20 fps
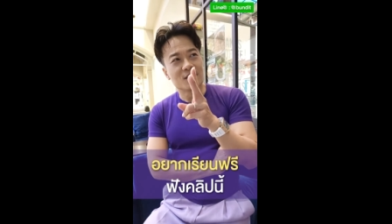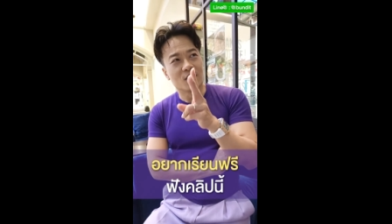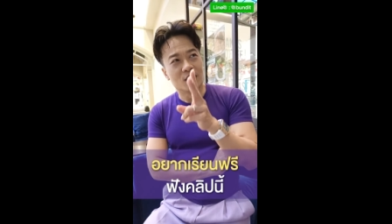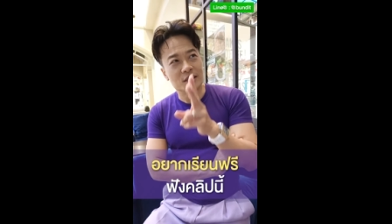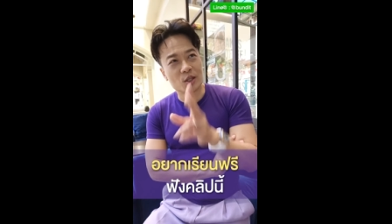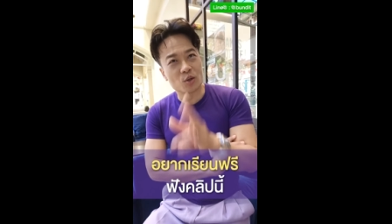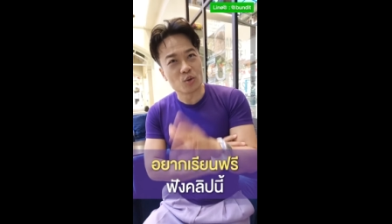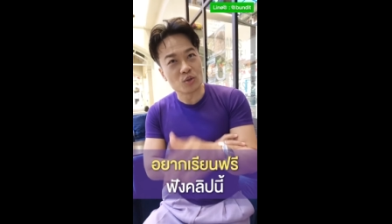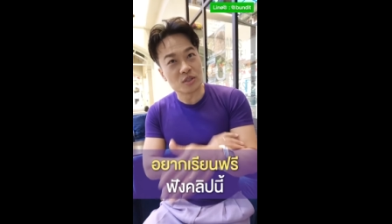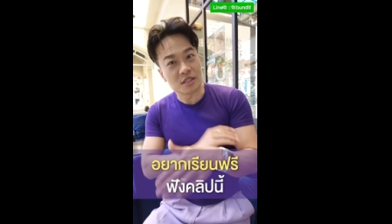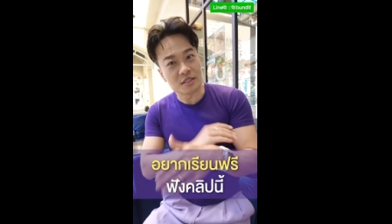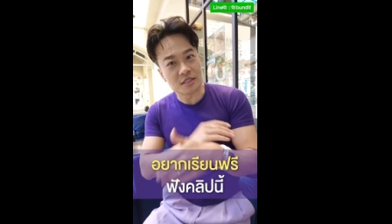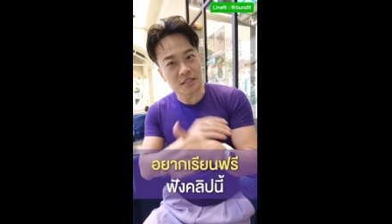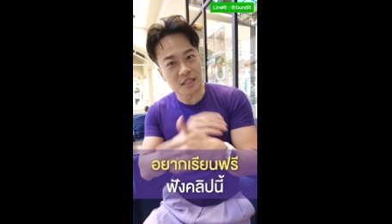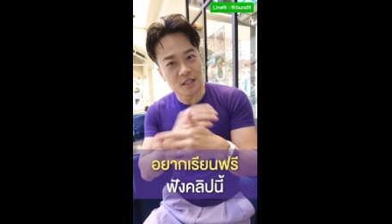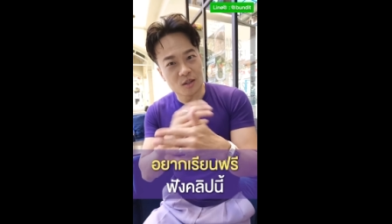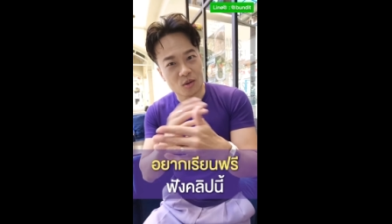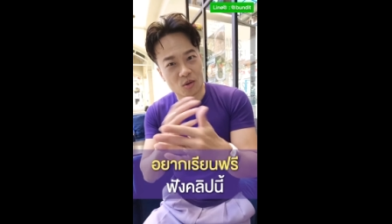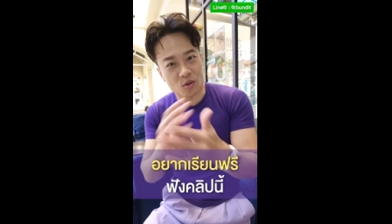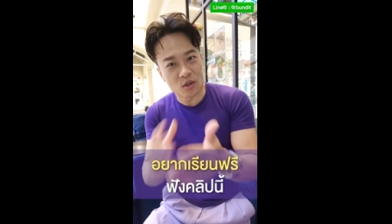ก่อนที่คุณจะ
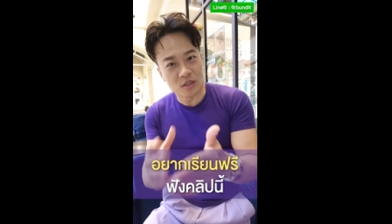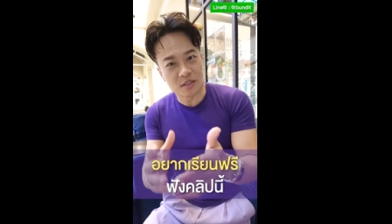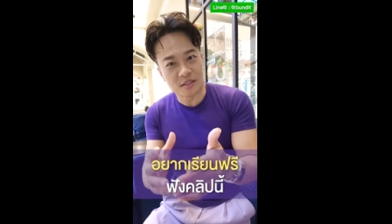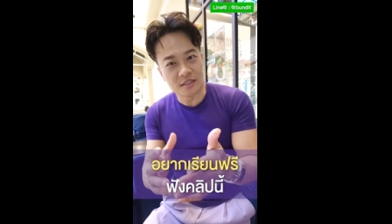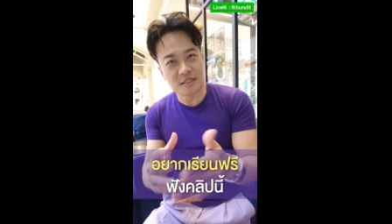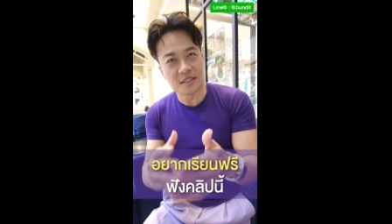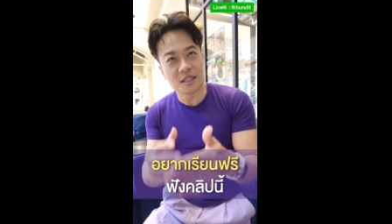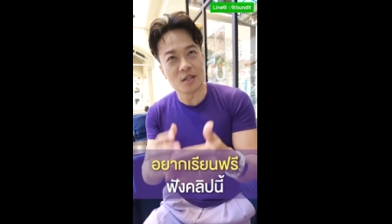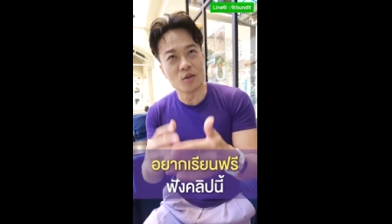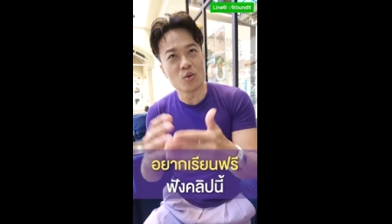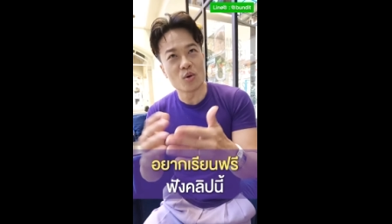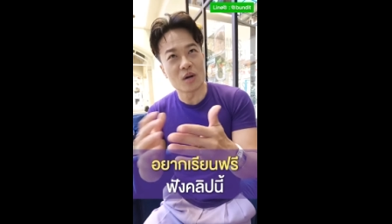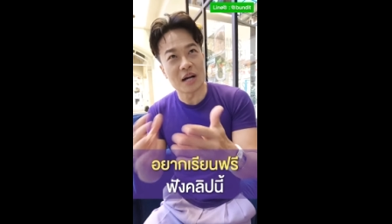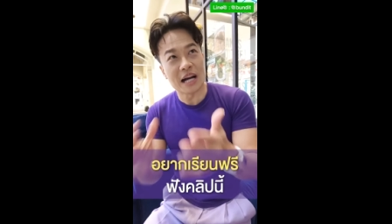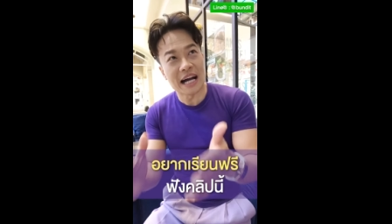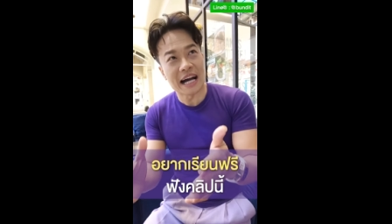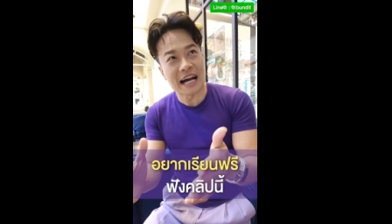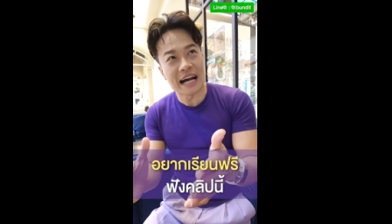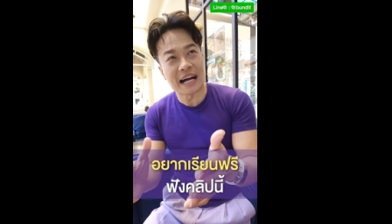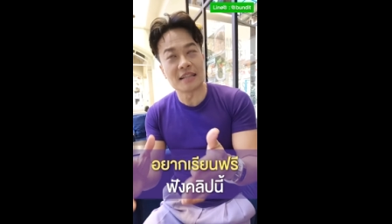เจอคนเจอลูก
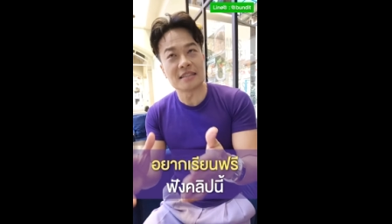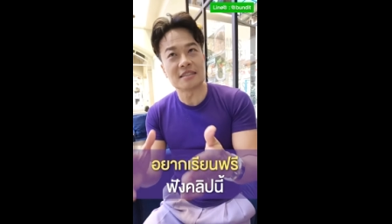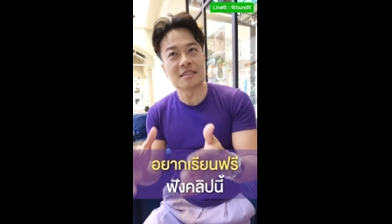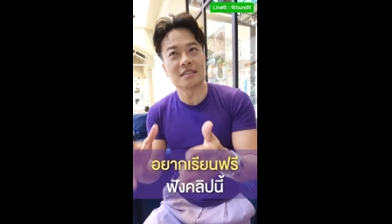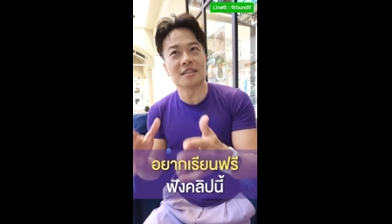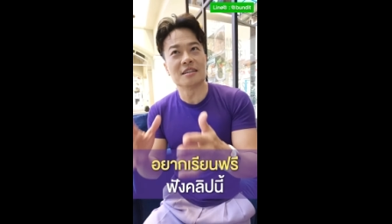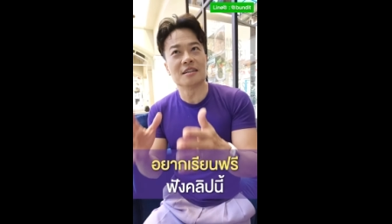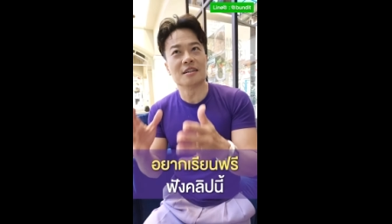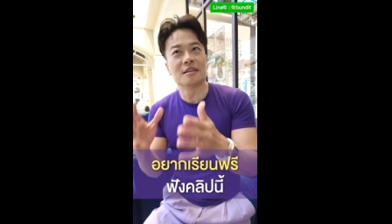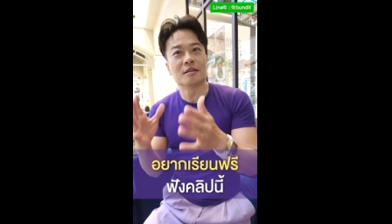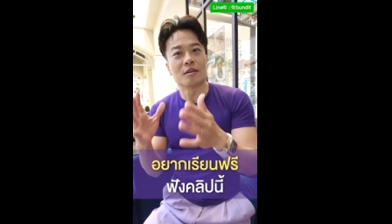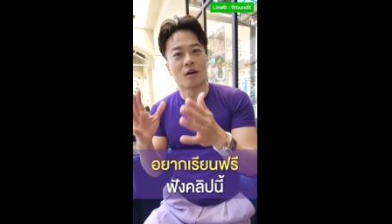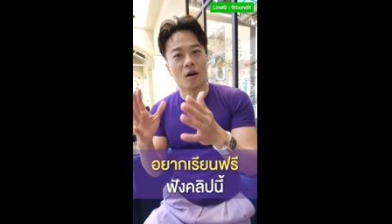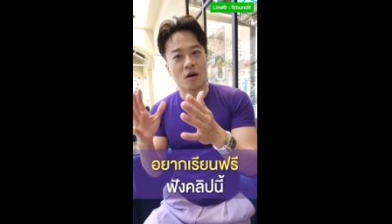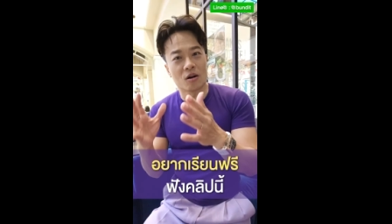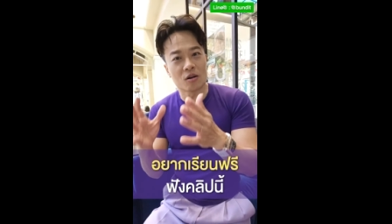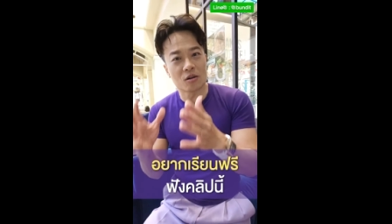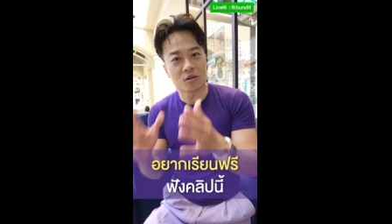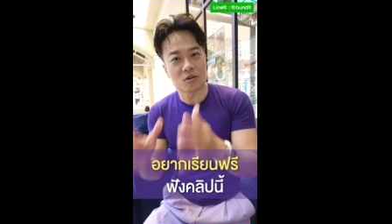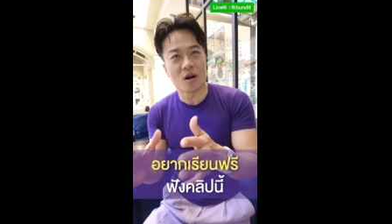ค้าเจอ
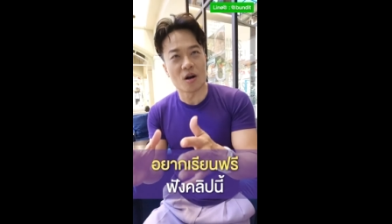ออก